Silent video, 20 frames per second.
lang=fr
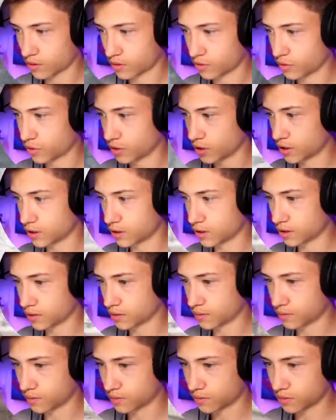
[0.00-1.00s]
Voilà.
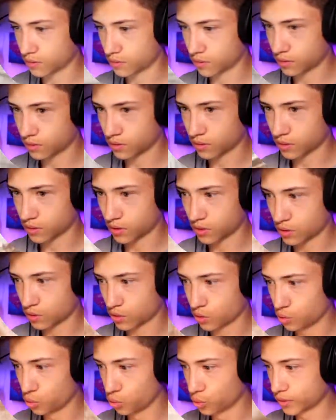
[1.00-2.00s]

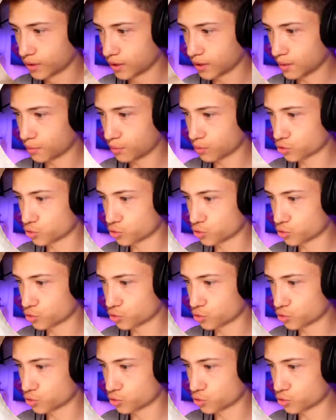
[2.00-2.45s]
Nous, on est là pour